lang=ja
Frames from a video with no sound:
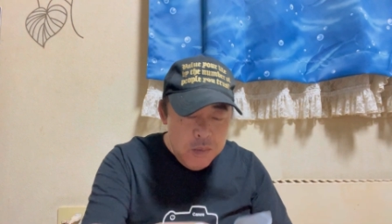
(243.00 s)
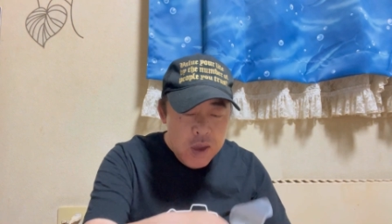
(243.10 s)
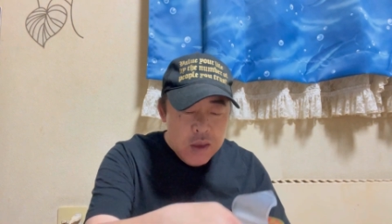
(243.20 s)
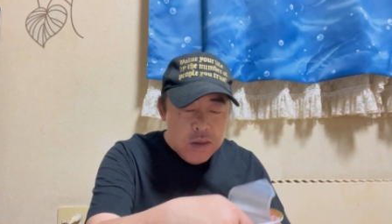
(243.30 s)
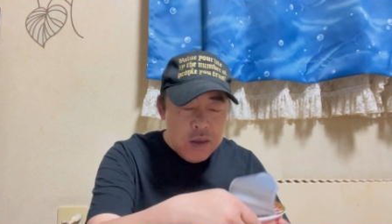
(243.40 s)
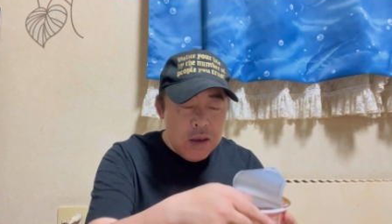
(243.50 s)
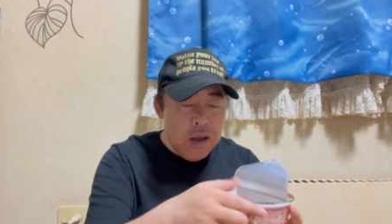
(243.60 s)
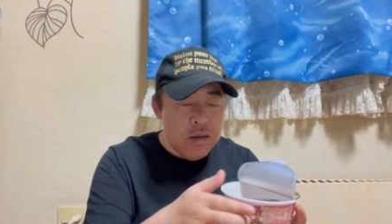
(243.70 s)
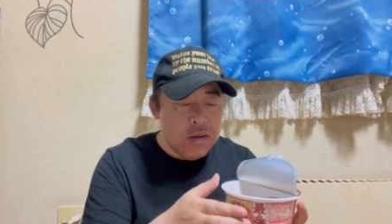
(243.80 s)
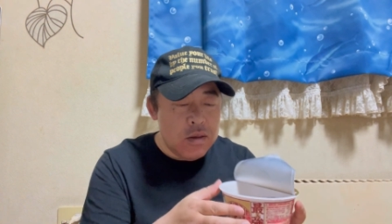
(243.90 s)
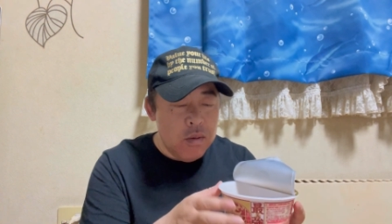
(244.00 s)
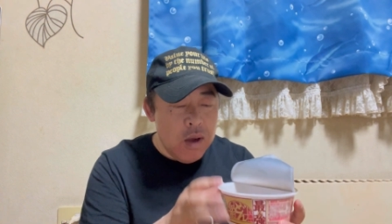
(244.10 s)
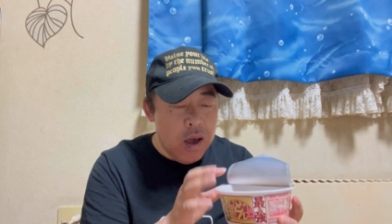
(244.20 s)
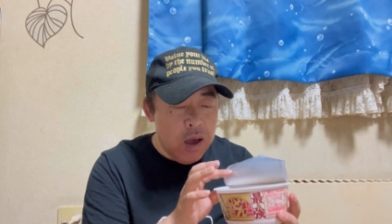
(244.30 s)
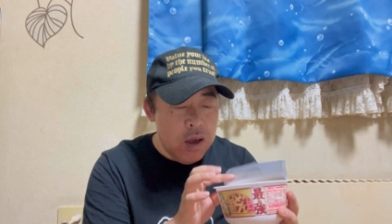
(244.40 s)
麺に関して
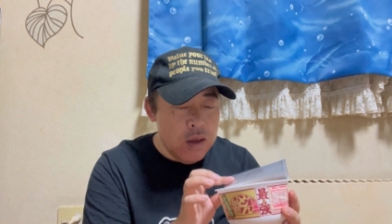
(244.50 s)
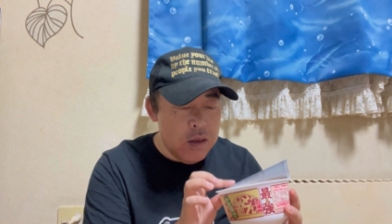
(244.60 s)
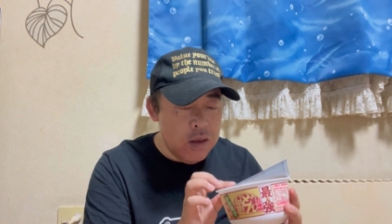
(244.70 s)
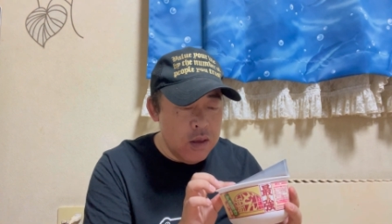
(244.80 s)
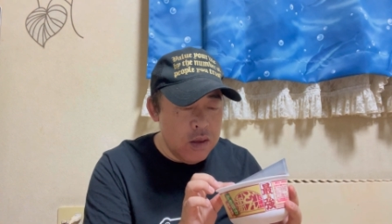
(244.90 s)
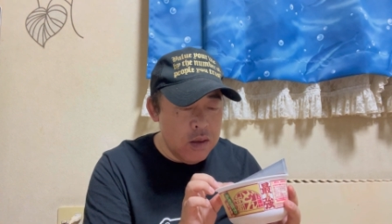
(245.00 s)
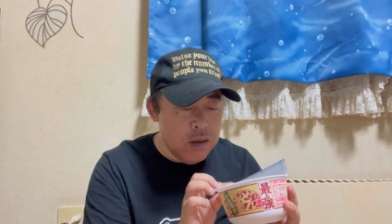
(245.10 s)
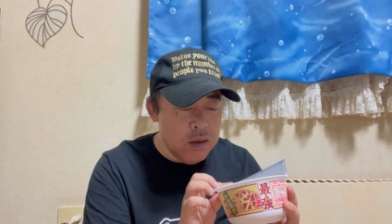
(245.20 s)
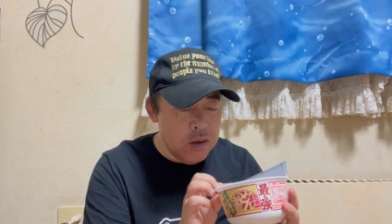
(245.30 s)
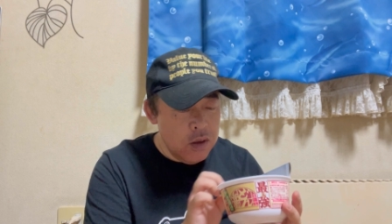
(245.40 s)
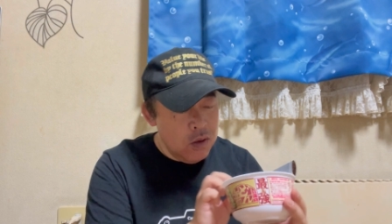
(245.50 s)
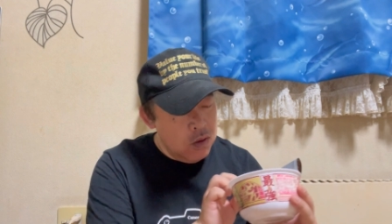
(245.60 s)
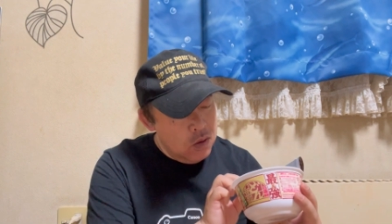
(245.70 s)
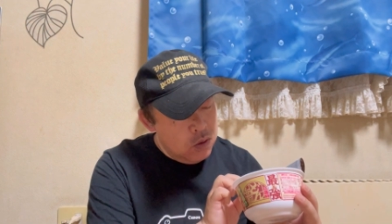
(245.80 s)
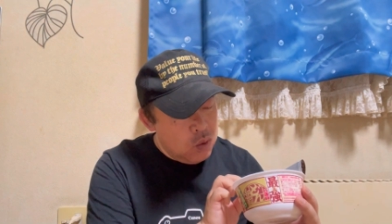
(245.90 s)
は
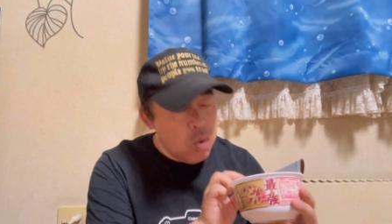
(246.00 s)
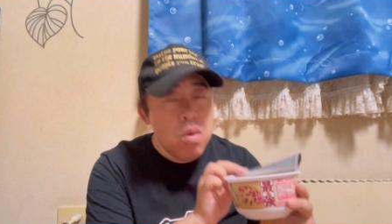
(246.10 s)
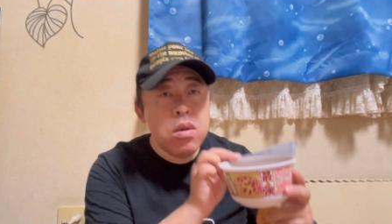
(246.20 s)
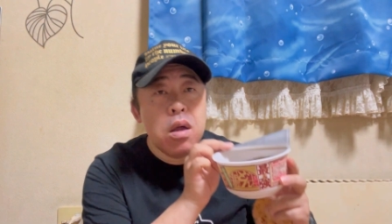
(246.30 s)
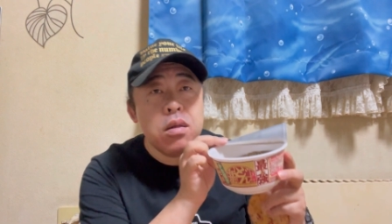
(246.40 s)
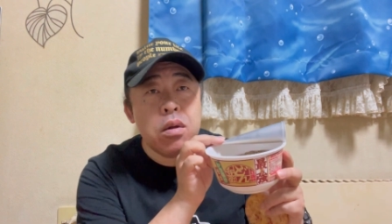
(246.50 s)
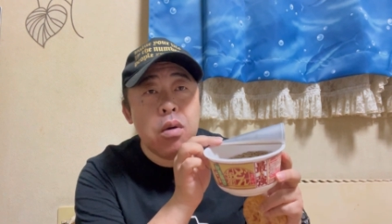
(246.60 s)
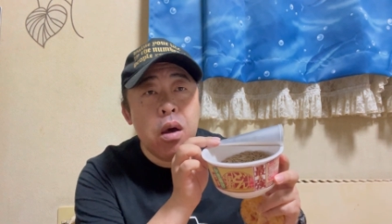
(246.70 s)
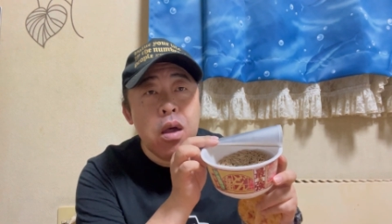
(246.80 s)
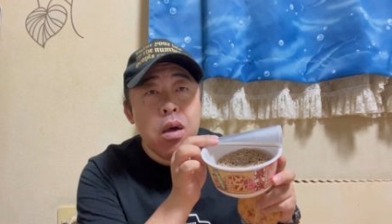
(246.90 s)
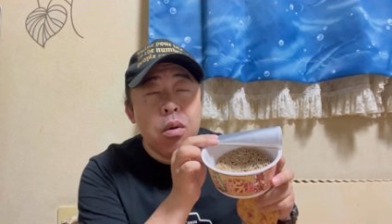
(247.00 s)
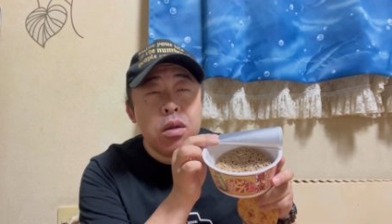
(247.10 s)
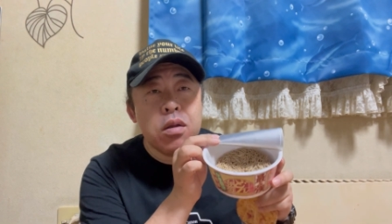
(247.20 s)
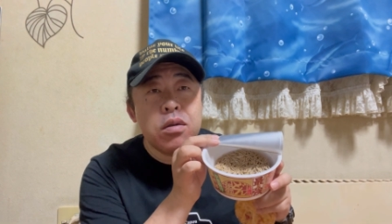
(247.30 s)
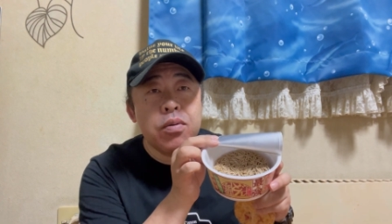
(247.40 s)
どうなんだろう
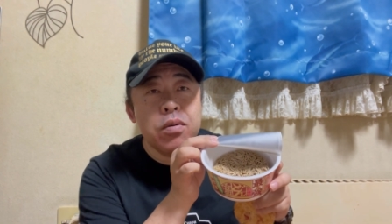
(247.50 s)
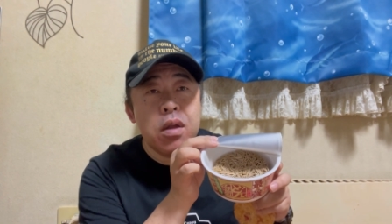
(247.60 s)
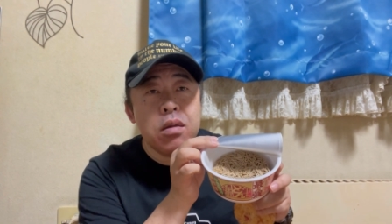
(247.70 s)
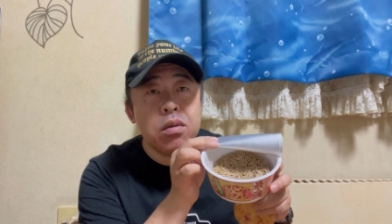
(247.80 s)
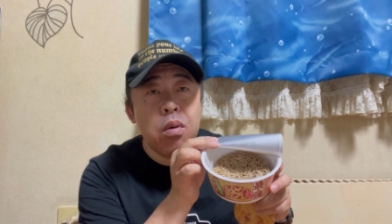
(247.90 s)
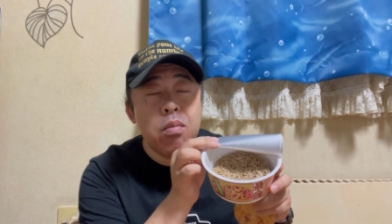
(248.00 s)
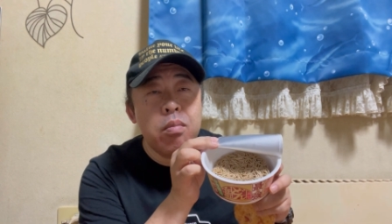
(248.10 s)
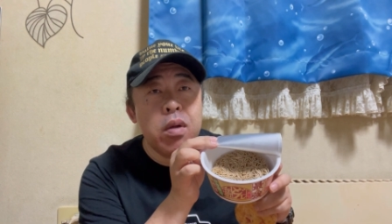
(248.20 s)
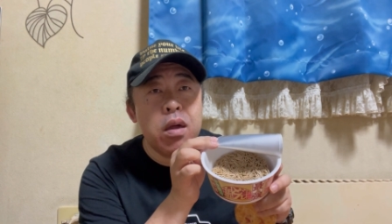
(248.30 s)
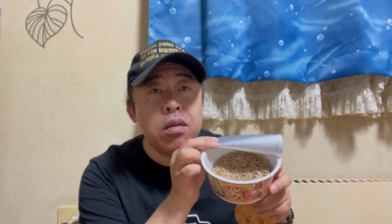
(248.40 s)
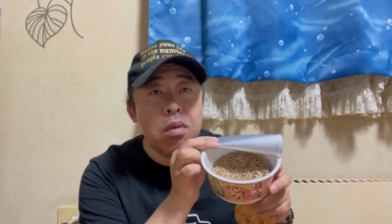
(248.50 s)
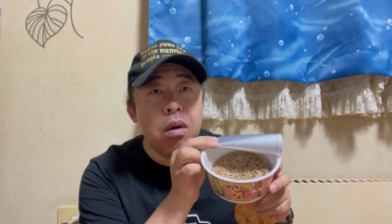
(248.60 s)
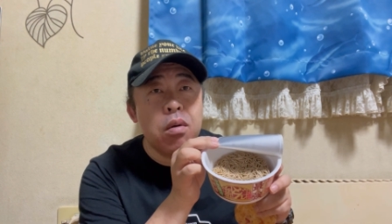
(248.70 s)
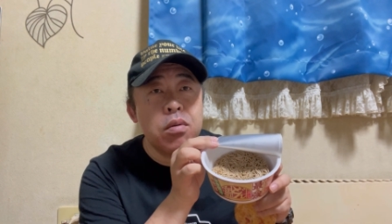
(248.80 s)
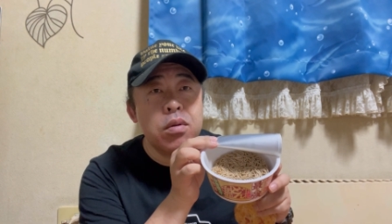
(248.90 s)
私普段どん兵衛
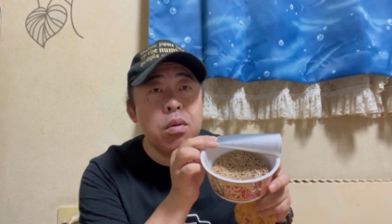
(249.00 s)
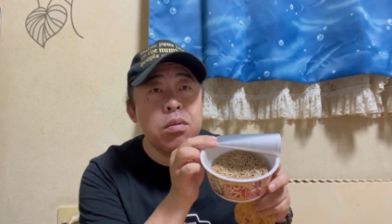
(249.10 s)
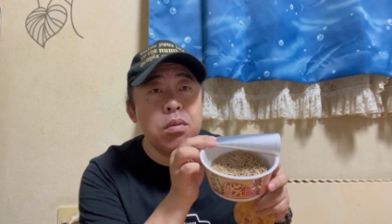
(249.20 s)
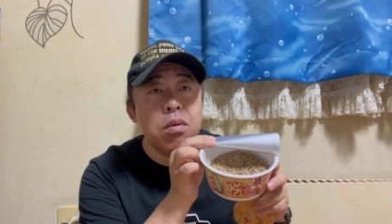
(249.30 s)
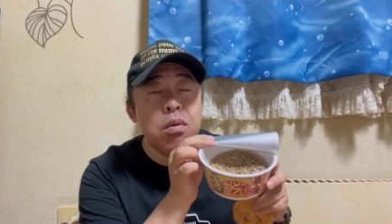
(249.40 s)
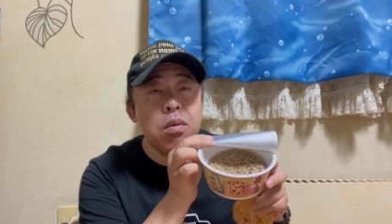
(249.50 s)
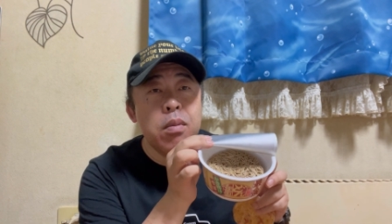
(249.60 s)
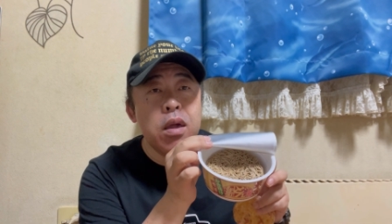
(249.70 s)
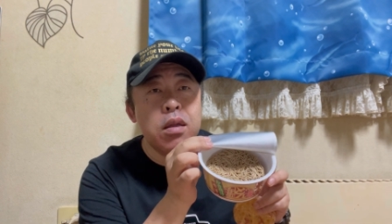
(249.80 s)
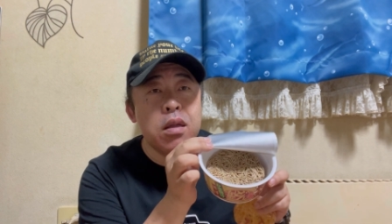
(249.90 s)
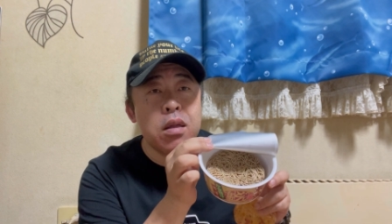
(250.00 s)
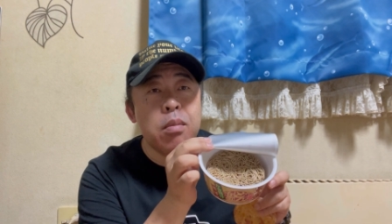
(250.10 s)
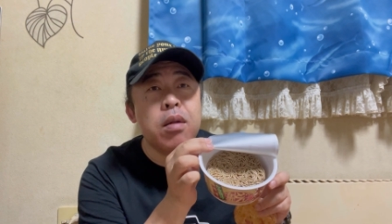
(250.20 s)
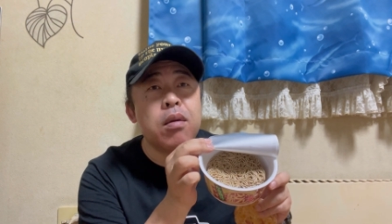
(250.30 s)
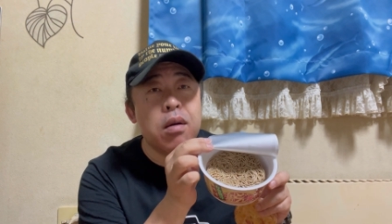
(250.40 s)
のうどんの方をメインで
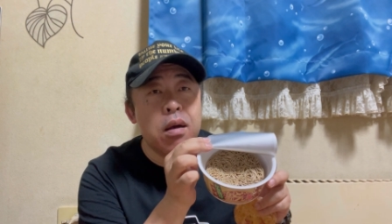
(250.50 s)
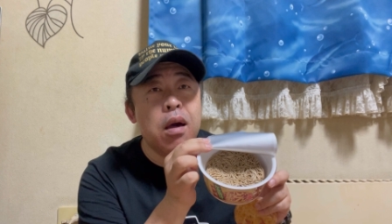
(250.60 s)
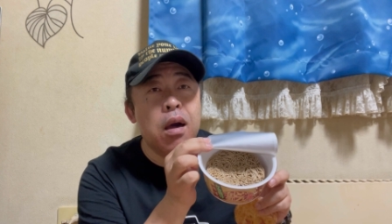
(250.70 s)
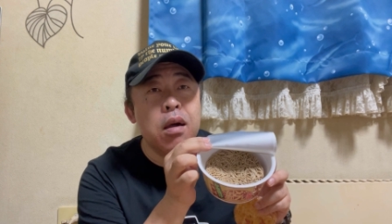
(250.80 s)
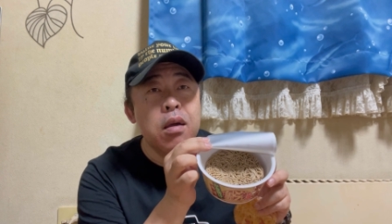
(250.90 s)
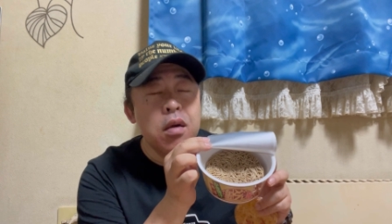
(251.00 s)
食べるから